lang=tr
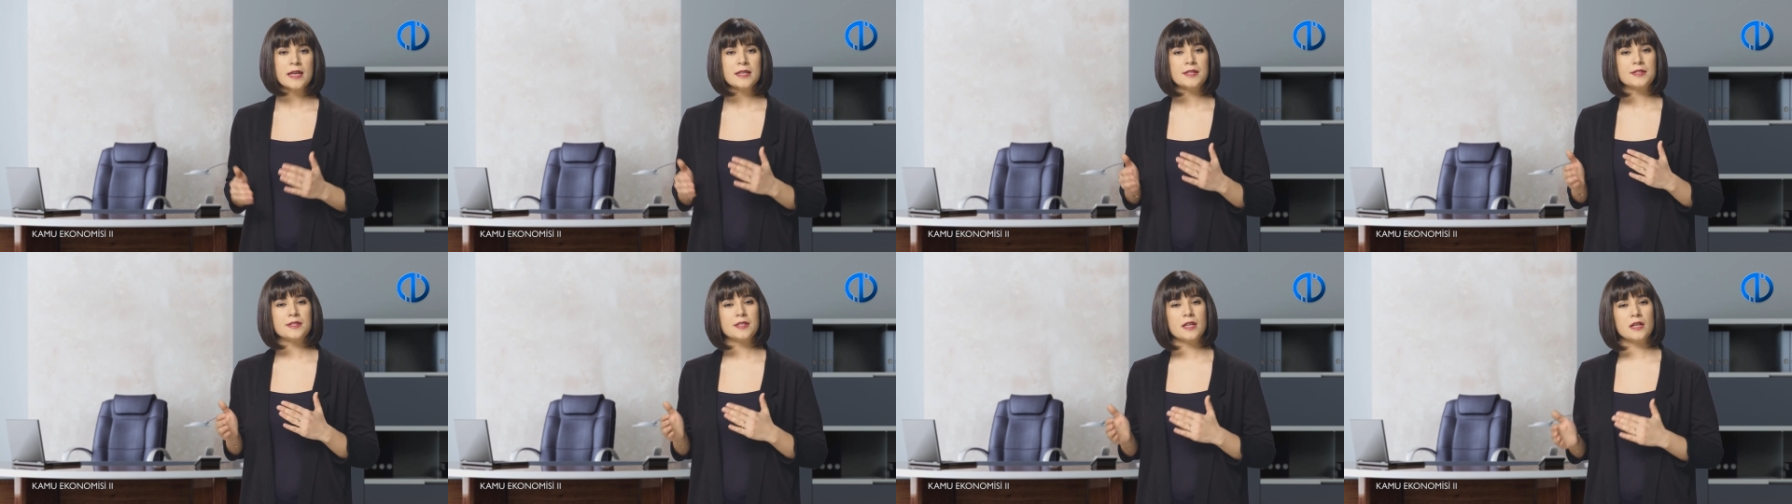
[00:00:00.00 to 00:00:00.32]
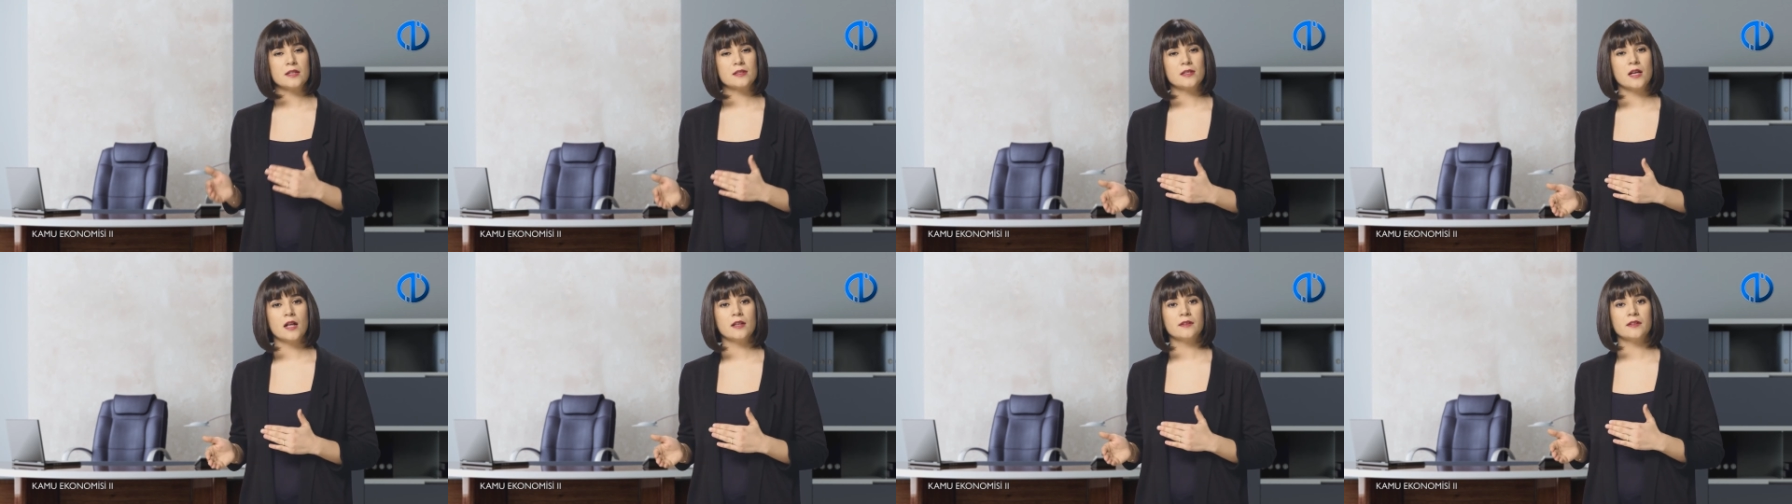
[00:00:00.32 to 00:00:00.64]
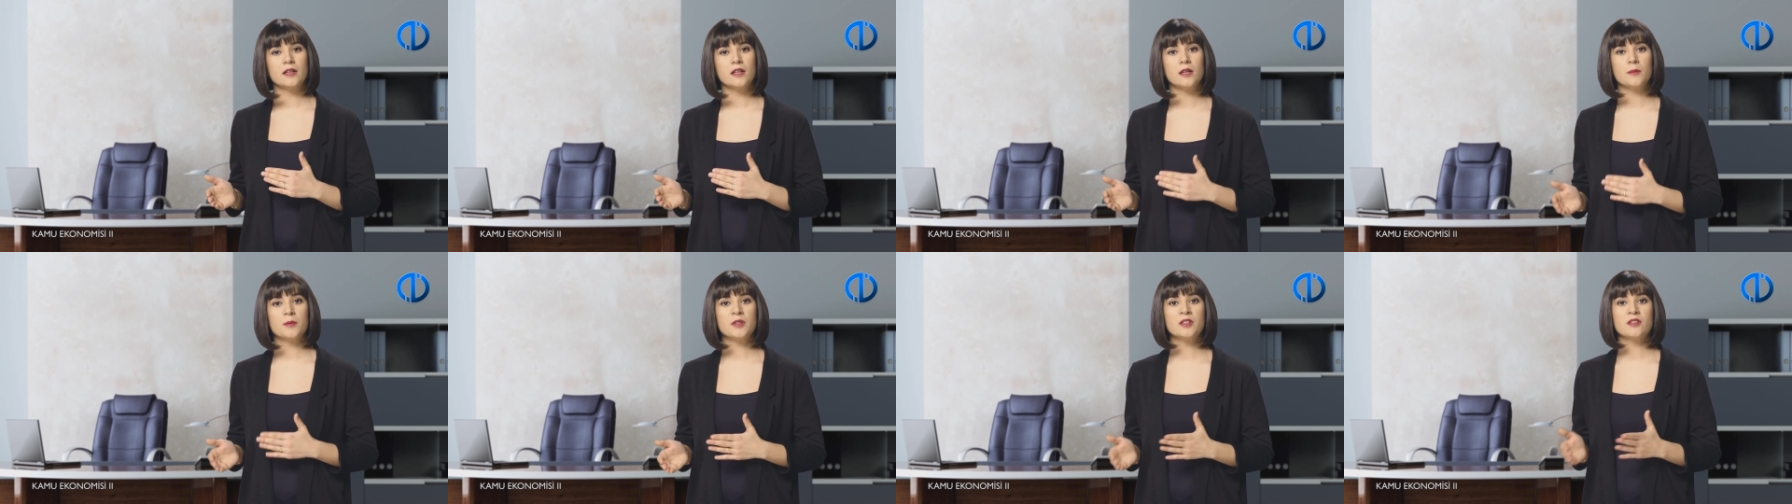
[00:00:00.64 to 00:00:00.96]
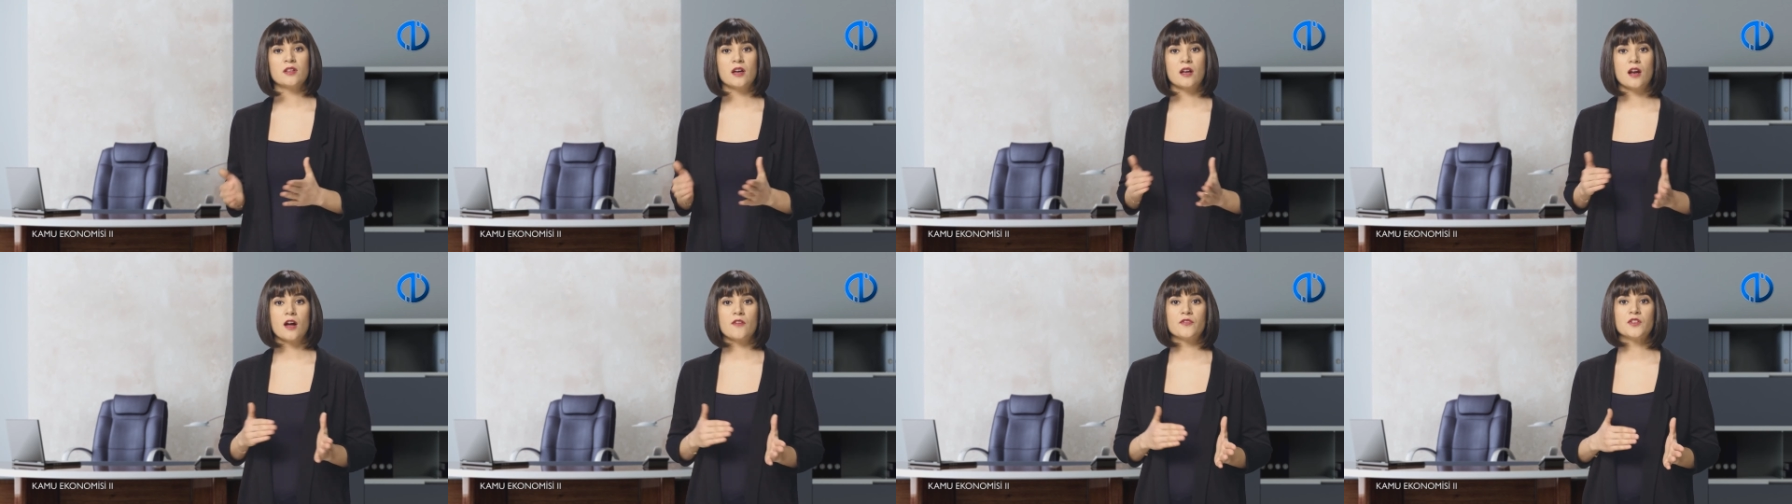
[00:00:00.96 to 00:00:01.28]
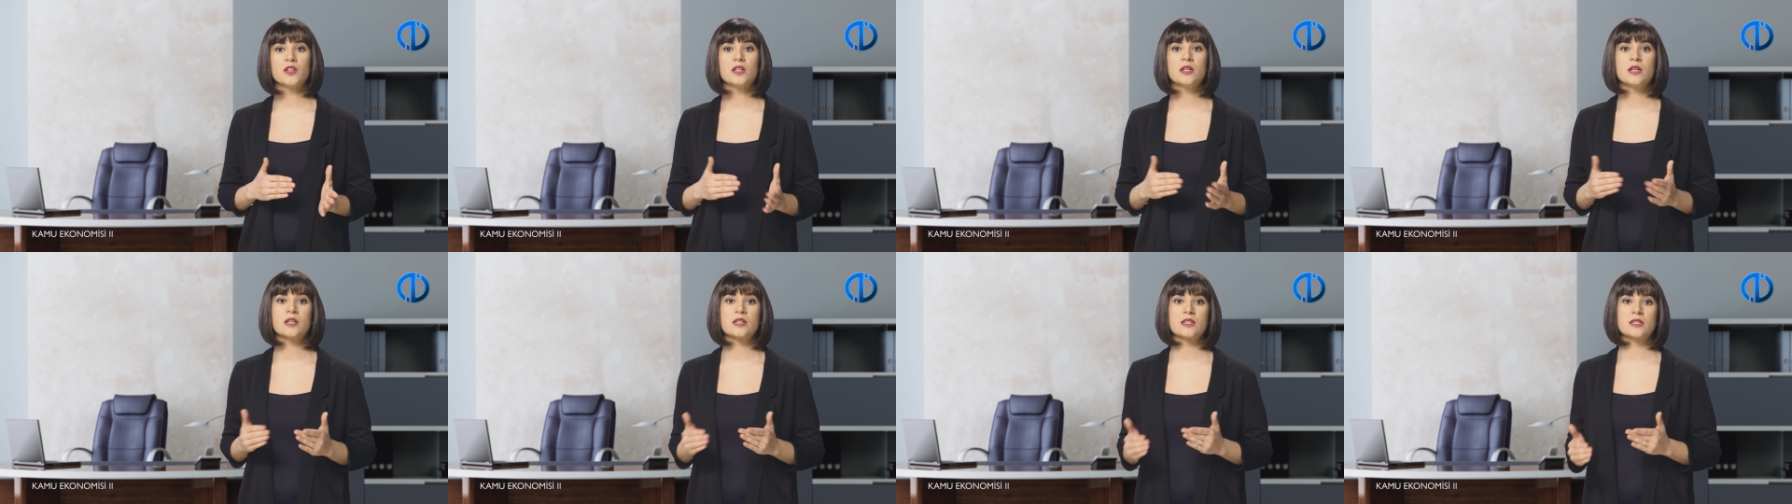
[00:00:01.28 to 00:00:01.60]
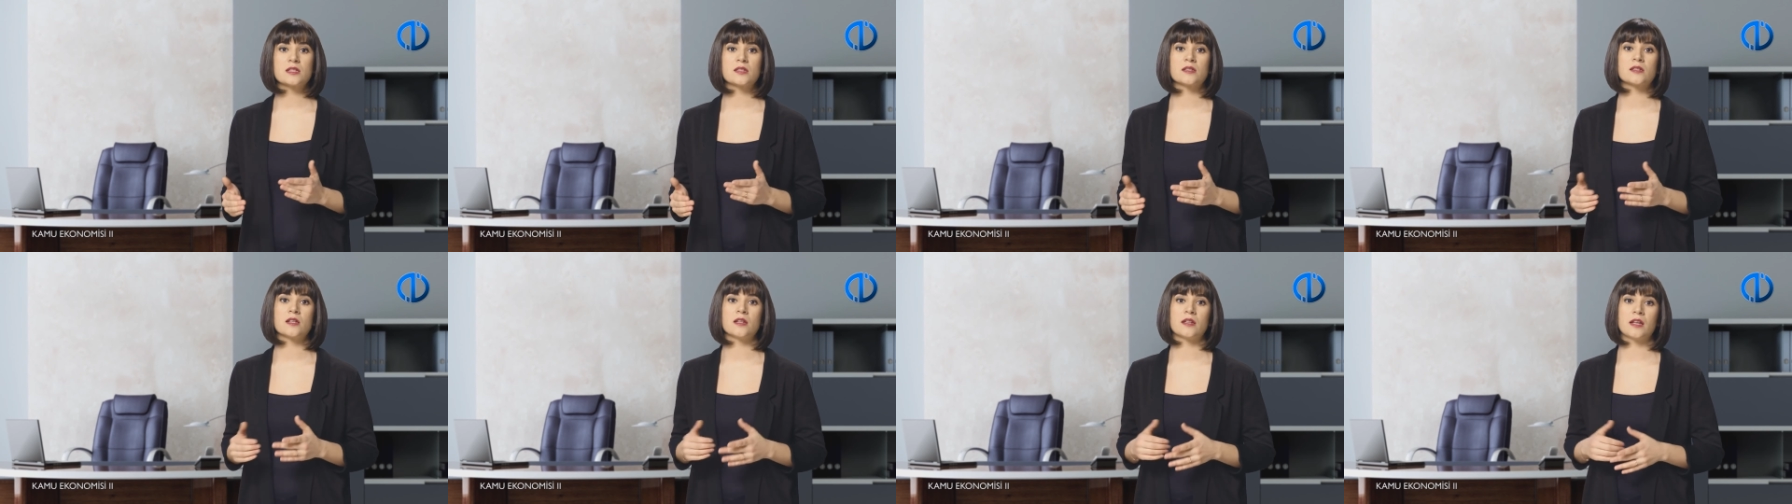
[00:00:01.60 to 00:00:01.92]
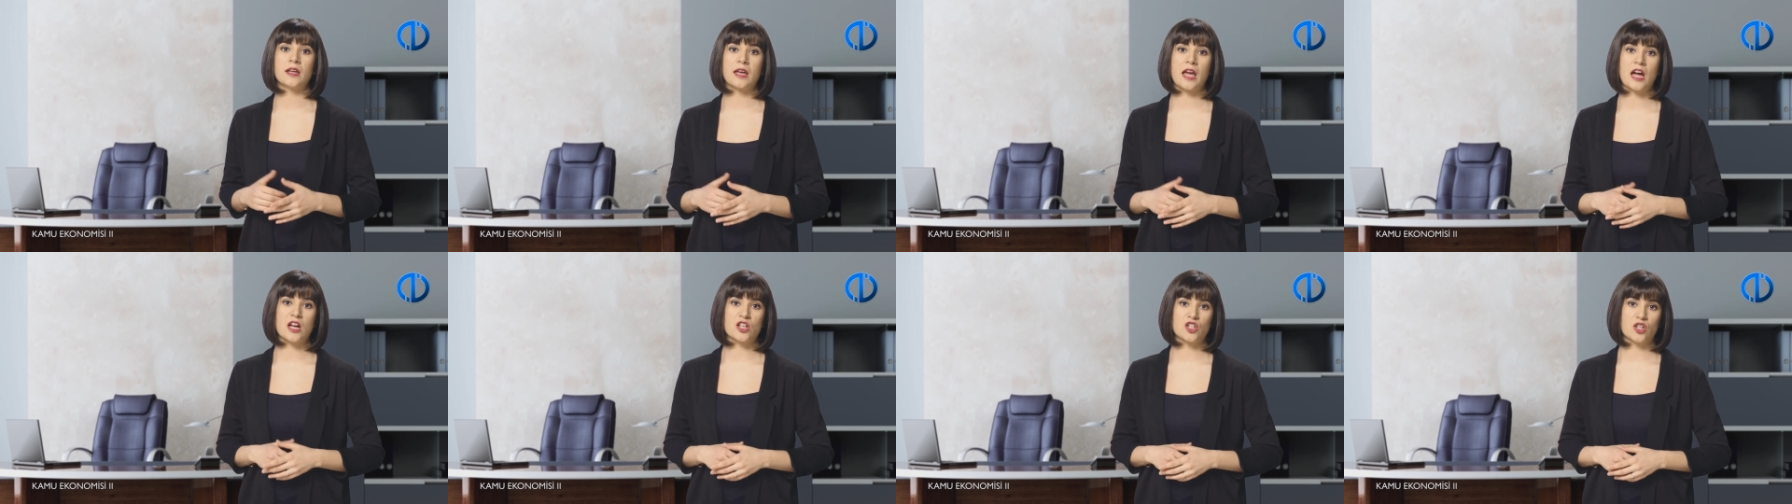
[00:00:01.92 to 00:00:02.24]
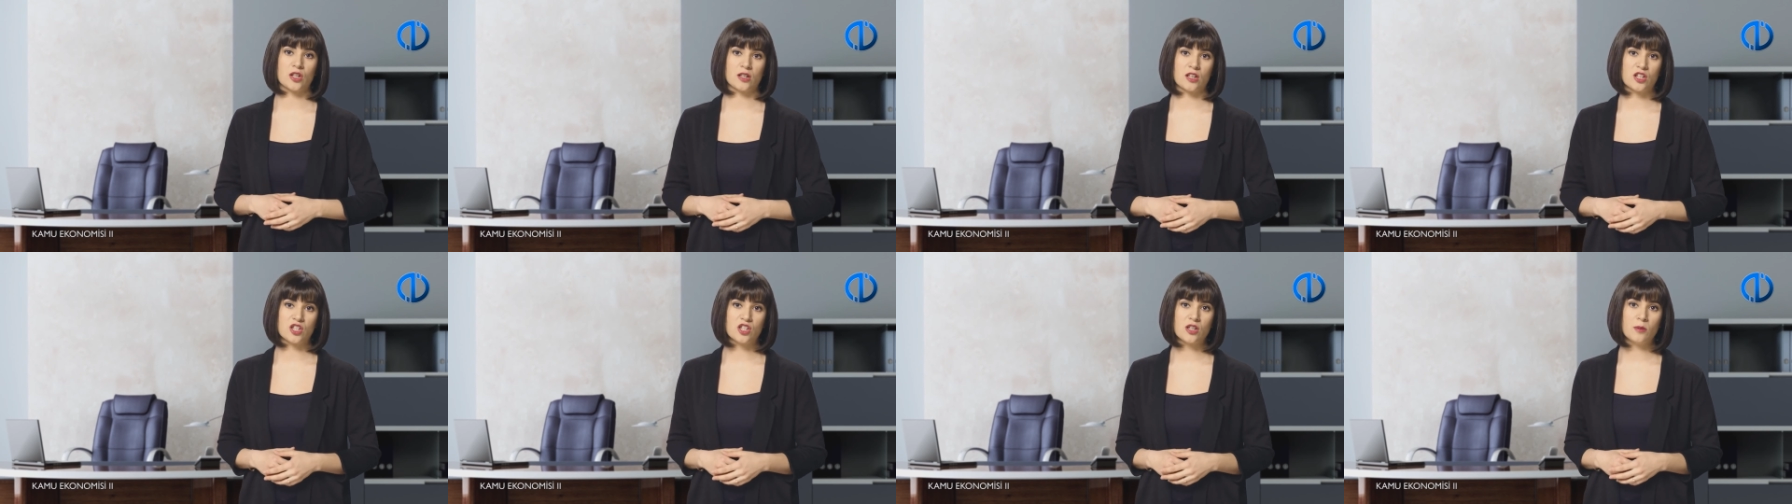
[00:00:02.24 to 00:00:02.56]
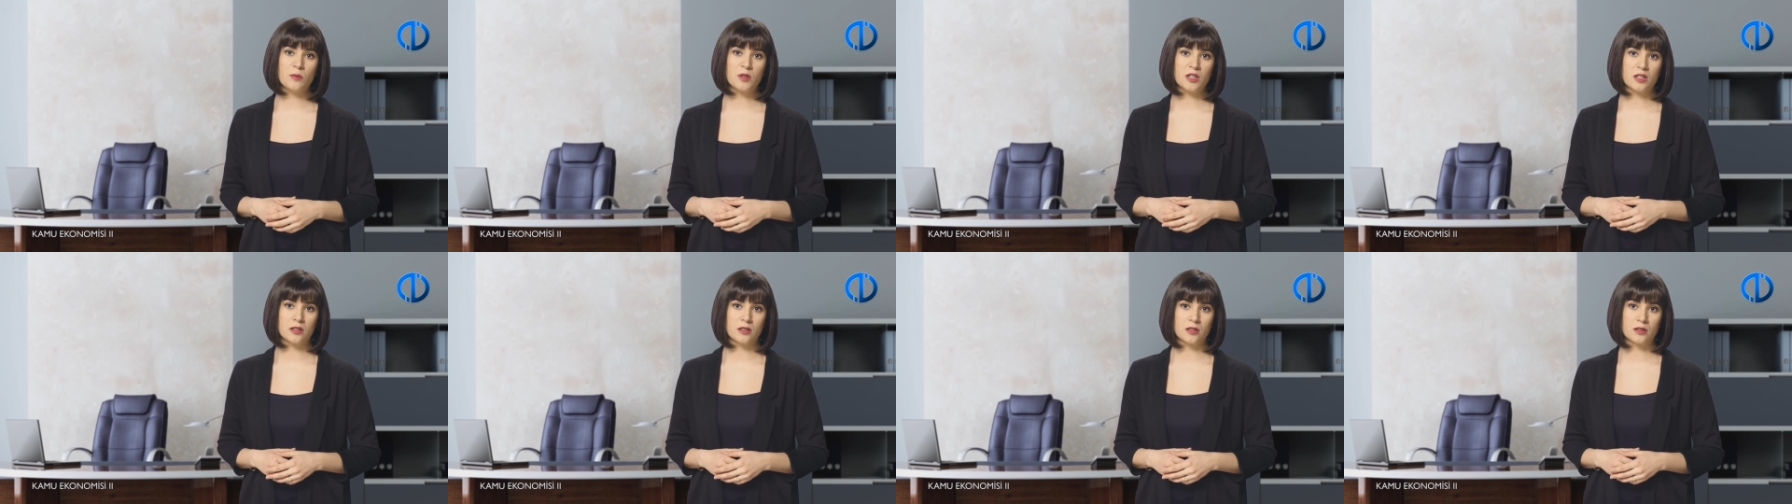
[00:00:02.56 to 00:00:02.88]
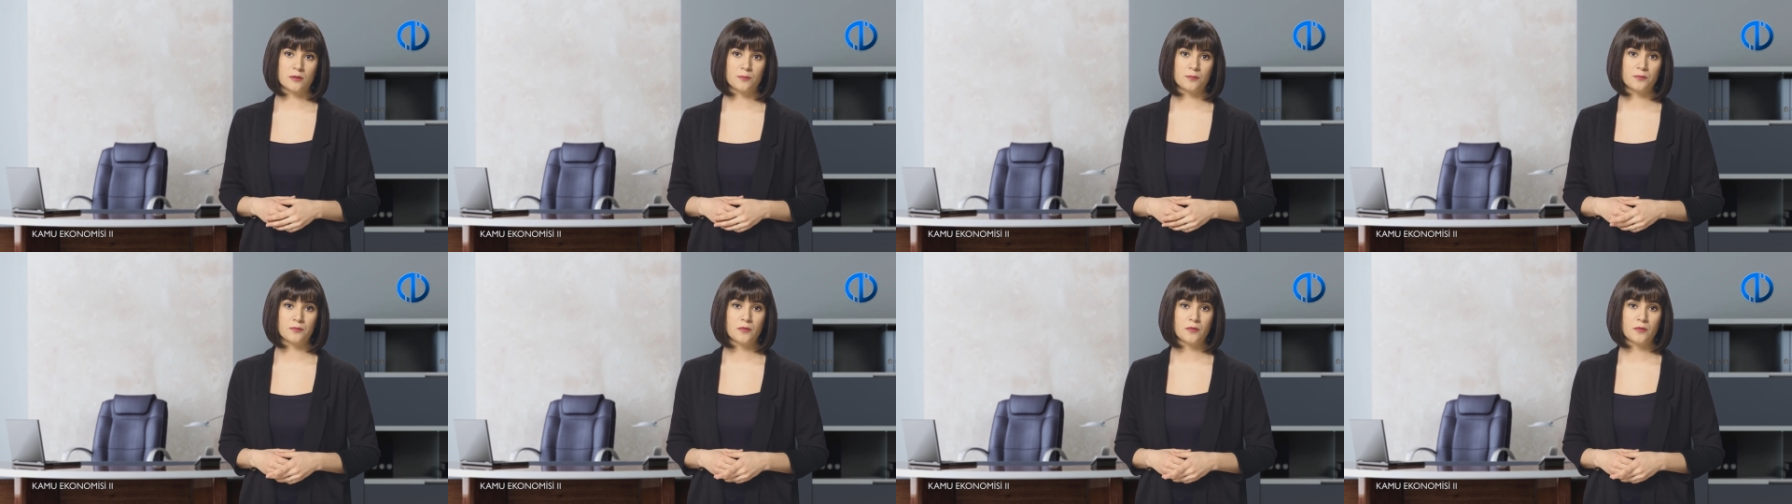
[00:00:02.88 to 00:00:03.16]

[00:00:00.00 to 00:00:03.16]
siyasal talebin taraflar arasında da gerçekleşebilir.